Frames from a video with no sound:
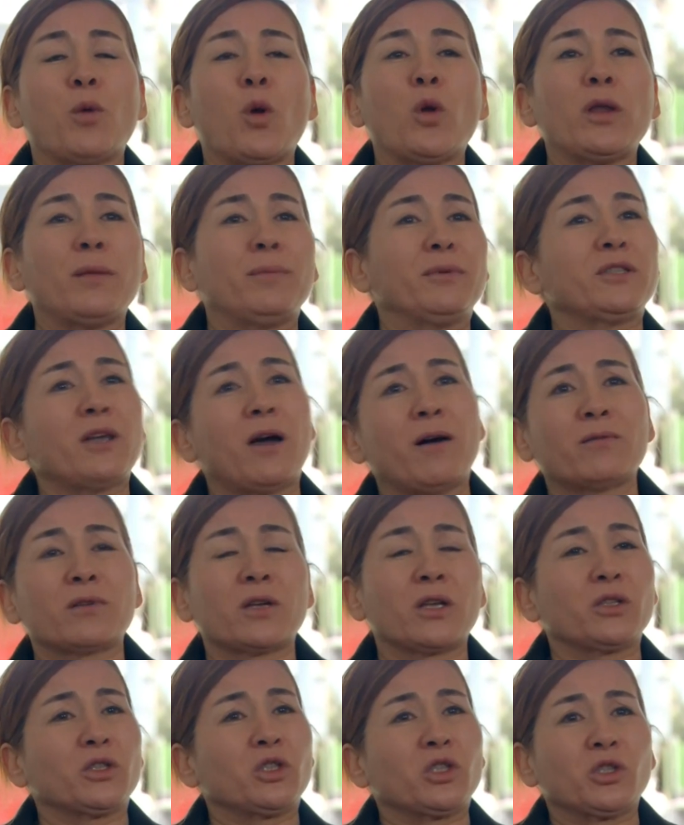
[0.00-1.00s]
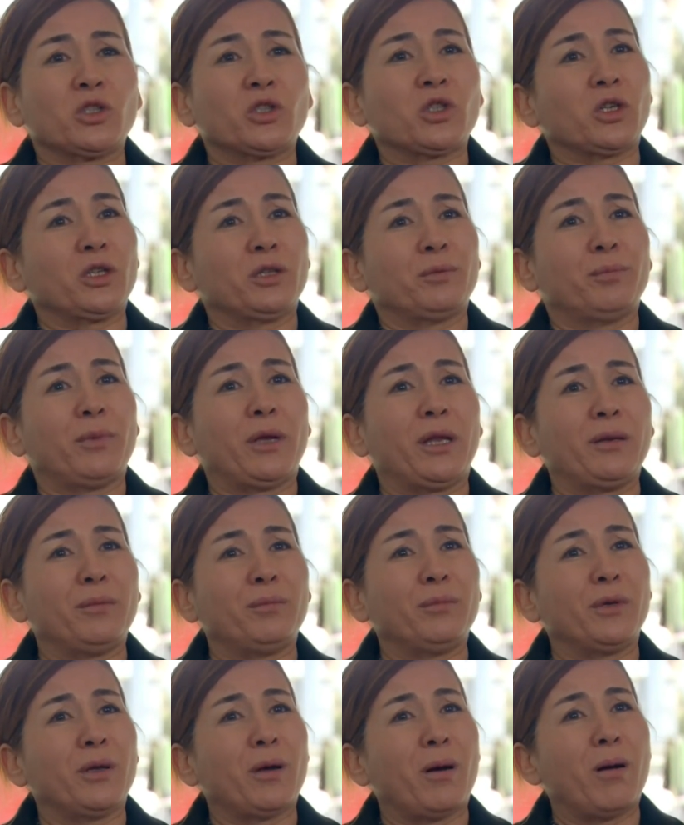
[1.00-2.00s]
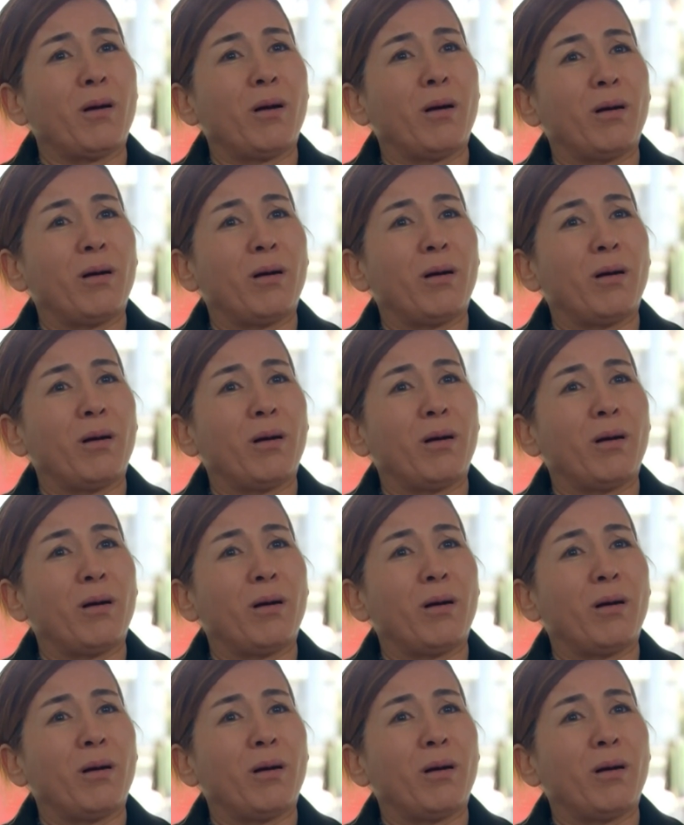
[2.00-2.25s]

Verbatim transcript: böyle bir davranışı canım benim ya?